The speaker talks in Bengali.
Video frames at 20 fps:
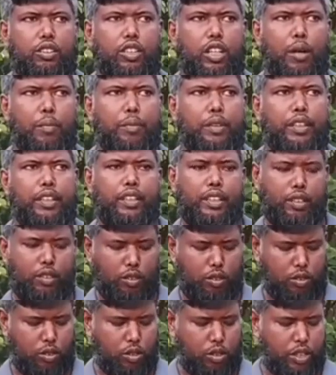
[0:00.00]
তো আমি
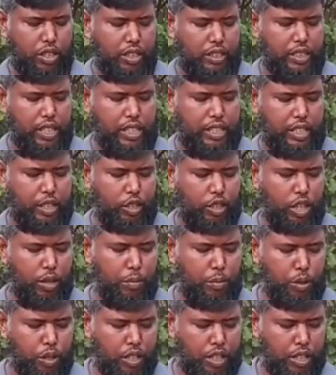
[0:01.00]
অনেক চেষ্টা
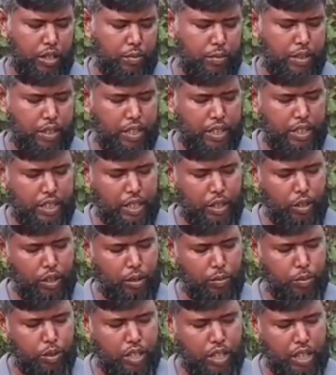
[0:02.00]
করার পরে মানে ইয়ে
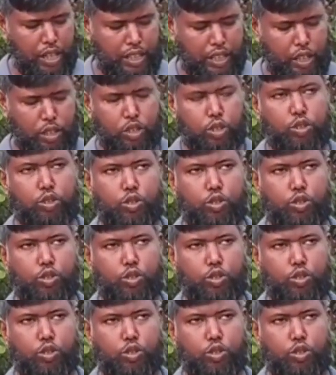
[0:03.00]
করার পরে একটা